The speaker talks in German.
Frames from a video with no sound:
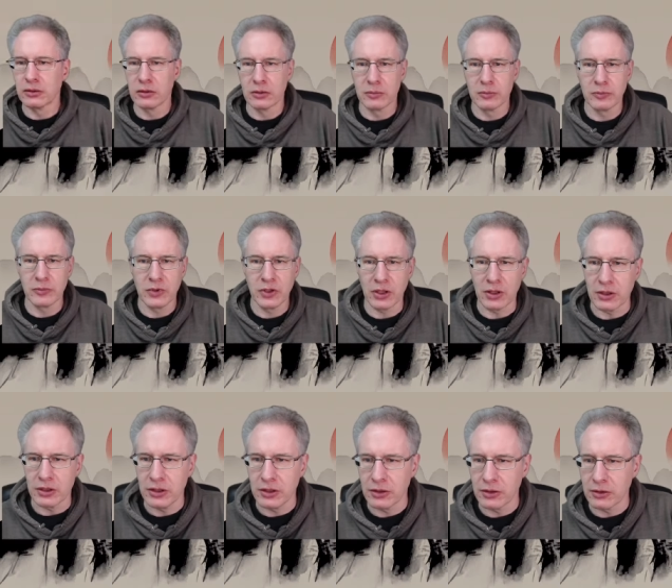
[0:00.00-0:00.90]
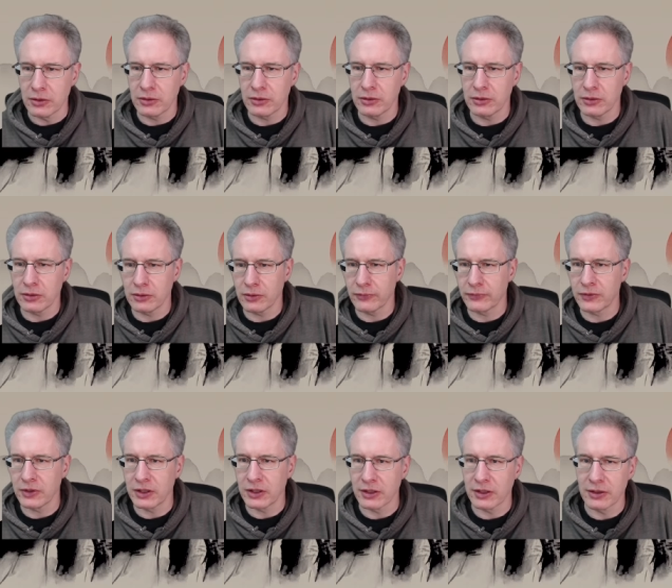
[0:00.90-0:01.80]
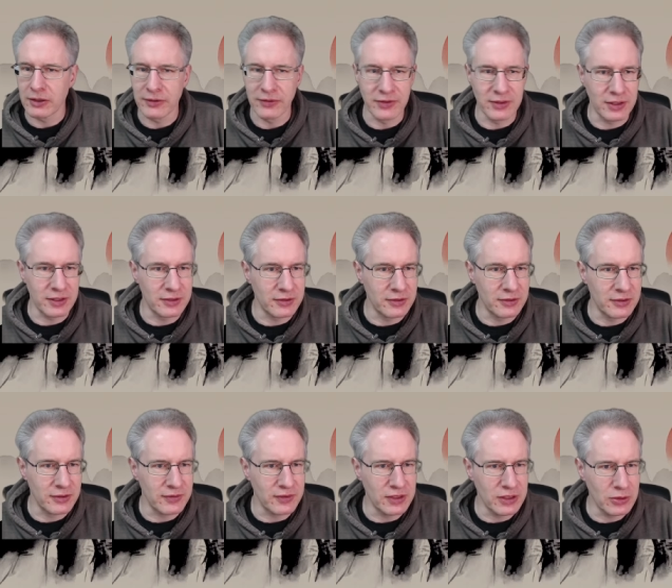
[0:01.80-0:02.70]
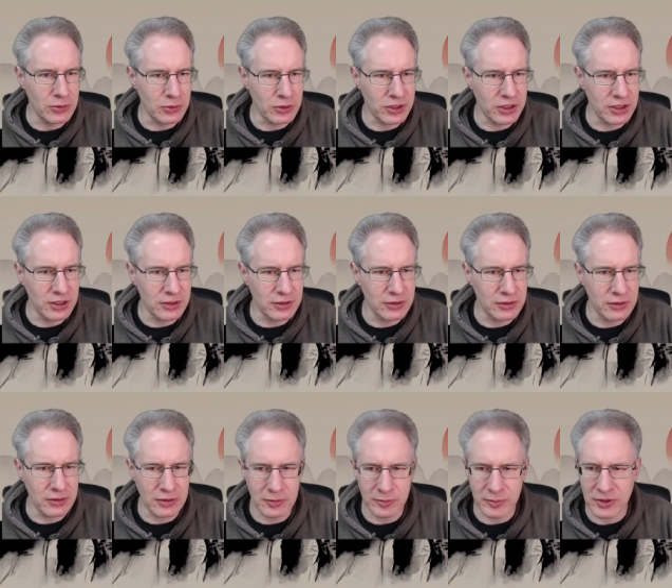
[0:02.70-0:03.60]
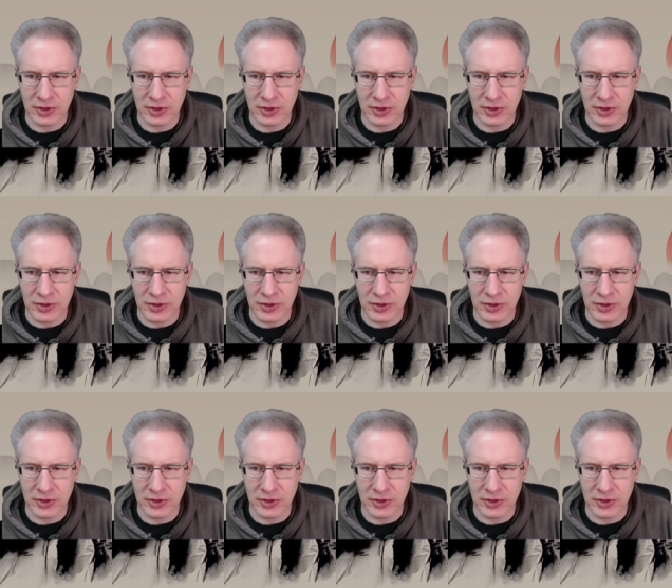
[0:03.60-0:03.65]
Ähm, ja, hier auf der Seite des Nihonki-In kann